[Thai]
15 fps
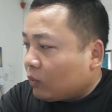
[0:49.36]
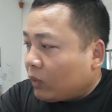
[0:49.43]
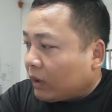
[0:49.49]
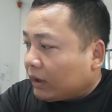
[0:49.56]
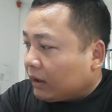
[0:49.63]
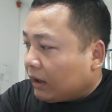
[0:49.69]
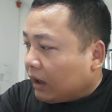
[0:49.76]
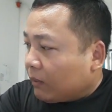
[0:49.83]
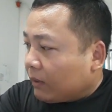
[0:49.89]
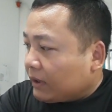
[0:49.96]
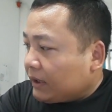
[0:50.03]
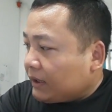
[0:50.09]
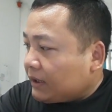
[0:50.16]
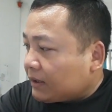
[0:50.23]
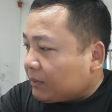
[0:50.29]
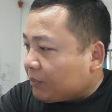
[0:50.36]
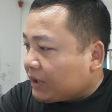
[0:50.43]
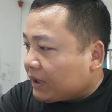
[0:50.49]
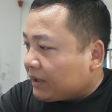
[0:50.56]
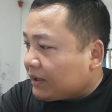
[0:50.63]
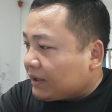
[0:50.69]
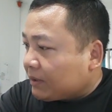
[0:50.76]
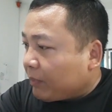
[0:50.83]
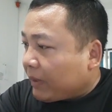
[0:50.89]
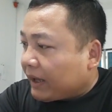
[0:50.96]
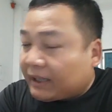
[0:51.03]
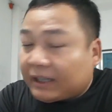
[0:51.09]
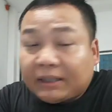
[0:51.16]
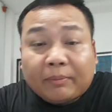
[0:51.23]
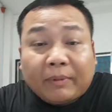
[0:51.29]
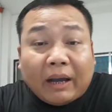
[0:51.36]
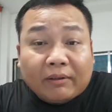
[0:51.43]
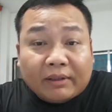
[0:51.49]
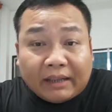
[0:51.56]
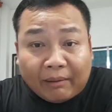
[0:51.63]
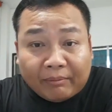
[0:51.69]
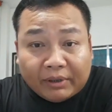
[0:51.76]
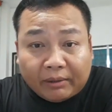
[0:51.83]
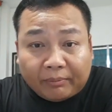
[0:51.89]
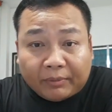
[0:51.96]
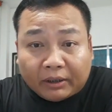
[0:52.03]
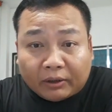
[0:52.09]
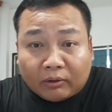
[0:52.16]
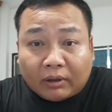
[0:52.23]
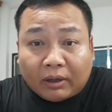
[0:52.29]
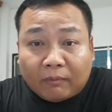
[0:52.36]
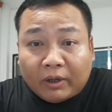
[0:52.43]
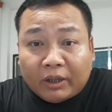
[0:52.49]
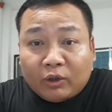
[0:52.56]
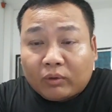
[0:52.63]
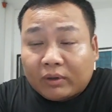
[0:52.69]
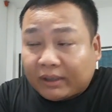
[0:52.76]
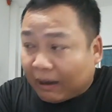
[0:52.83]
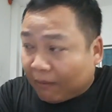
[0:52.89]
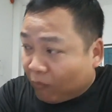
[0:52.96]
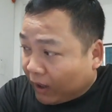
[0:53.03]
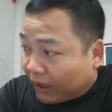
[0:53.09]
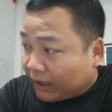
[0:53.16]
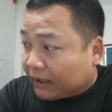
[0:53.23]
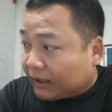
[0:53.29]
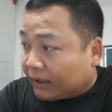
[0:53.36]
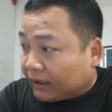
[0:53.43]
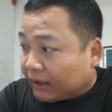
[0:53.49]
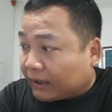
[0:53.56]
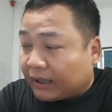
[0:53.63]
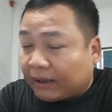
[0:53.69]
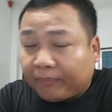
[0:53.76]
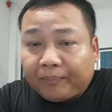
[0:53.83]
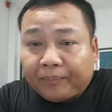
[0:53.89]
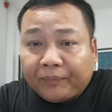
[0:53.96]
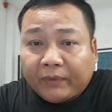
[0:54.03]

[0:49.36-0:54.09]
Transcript: วันวันที่ 27 28 29 30 จะตรงกับวันหยุด 3 วันนะครับ